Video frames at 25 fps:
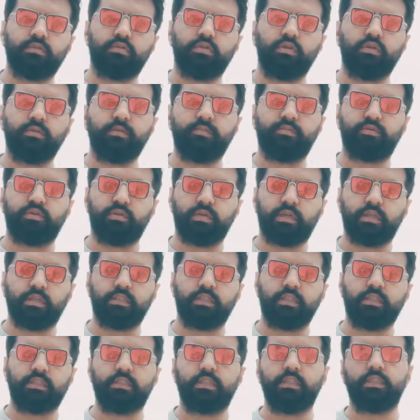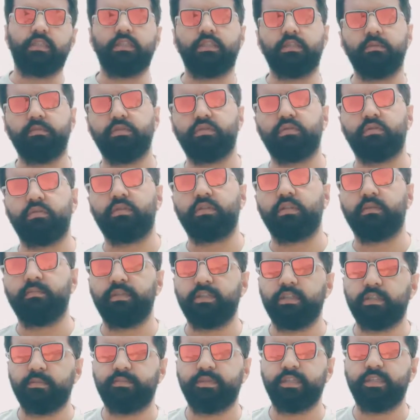कोई भी प्रोडक्ट देखते हैं किसी भी सोशल
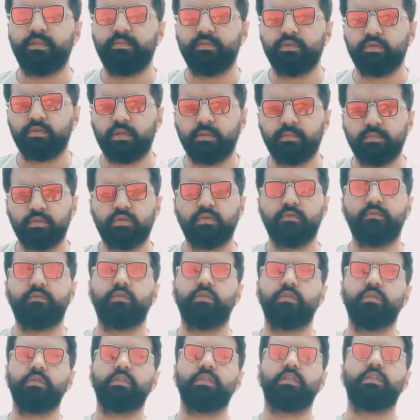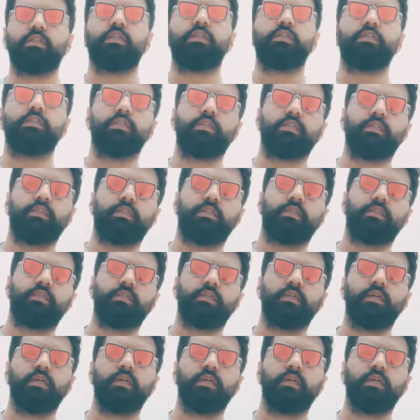मीडिया पेज पे तो आपने उसको फ़ौरन से ख़रीद नहीं लेना